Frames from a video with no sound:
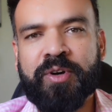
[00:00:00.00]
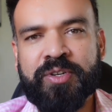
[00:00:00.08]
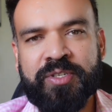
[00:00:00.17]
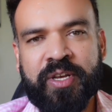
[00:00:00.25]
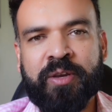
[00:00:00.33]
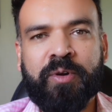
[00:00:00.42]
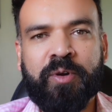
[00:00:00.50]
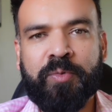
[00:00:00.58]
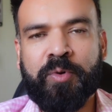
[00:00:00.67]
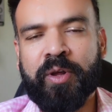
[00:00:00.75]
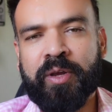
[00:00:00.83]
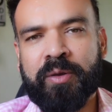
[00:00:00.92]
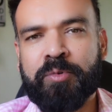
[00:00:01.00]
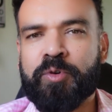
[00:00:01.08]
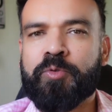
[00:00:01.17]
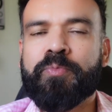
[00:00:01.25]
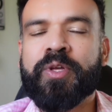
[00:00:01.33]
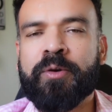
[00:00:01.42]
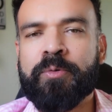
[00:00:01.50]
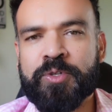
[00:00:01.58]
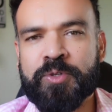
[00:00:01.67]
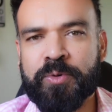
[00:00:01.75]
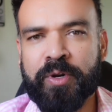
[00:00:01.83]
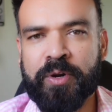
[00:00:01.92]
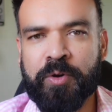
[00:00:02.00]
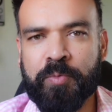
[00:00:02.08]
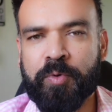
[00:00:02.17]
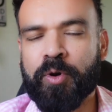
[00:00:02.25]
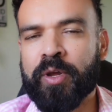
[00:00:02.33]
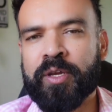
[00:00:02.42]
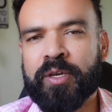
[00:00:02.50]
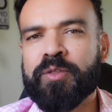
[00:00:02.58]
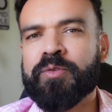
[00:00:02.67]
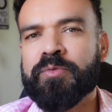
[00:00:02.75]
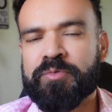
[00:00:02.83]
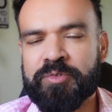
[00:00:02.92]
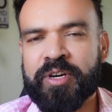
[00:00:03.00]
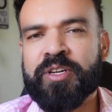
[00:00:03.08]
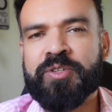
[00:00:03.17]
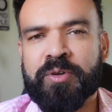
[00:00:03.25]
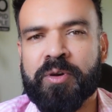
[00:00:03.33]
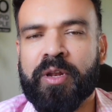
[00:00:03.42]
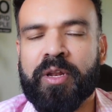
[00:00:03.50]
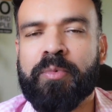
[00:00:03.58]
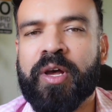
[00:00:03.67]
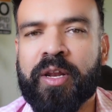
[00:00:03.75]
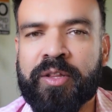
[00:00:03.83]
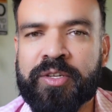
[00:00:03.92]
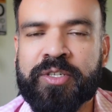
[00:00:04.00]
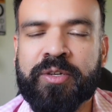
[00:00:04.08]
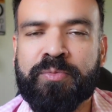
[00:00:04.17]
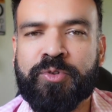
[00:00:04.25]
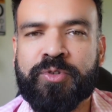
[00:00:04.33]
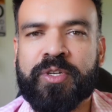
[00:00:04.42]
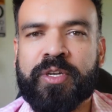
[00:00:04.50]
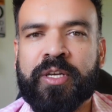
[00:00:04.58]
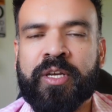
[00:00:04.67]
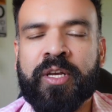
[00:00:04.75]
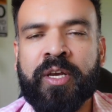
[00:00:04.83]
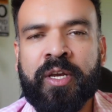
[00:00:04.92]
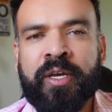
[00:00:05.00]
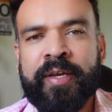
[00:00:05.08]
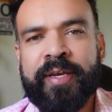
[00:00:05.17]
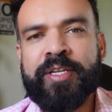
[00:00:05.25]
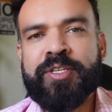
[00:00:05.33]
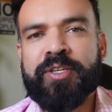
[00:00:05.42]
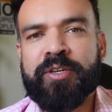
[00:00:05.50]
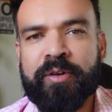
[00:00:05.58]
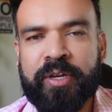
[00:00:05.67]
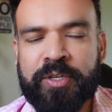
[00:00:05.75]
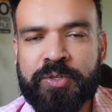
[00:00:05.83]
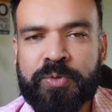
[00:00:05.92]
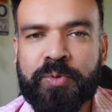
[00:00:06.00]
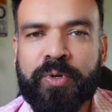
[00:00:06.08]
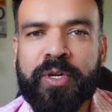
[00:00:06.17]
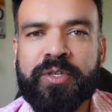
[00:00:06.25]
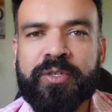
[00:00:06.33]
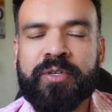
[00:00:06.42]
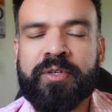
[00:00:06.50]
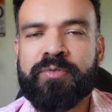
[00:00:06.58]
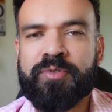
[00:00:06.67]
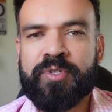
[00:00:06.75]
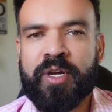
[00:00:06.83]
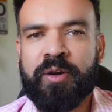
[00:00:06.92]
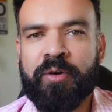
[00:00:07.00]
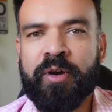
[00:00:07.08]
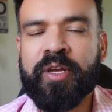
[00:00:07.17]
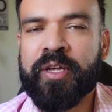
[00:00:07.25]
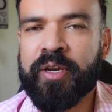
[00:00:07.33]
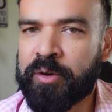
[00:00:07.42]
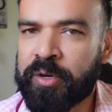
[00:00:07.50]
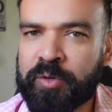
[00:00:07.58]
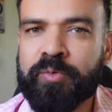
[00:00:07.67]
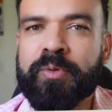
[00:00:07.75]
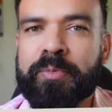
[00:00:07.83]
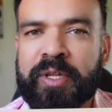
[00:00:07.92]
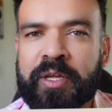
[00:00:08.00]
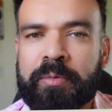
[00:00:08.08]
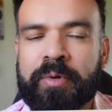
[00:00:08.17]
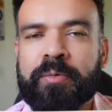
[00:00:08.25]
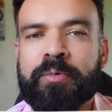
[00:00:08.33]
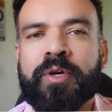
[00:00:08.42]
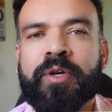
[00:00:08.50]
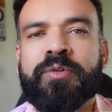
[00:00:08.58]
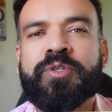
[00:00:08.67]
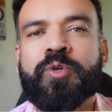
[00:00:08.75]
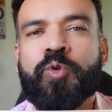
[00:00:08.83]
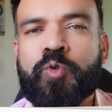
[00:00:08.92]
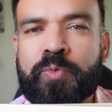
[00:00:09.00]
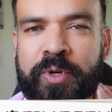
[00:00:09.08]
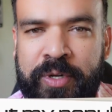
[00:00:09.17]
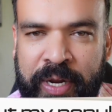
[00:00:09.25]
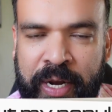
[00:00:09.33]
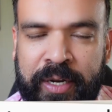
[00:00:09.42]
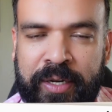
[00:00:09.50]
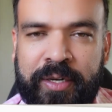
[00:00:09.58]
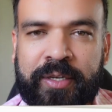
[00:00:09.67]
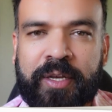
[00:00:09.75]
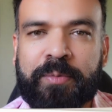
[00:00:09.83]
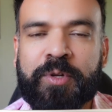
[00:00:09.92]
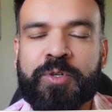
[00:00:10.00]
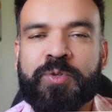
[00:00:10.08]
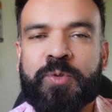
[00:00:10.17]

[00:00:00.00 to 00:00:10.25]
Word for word: কমার্স এগুলো পড়ে এবং খুব মেধাবী স্টুডেন্টরাও পড়ে কিন্তু ট্র্যাডিশনালি বাংলাদেশের মোস্টলি ইঞ্জিনিয়ারিং স্টুডেন্ট যারা হয় এরা হয় খুবই মেধাবী এবং এরা হচ্ছে উবার ট্যালেন্টেড টাইপের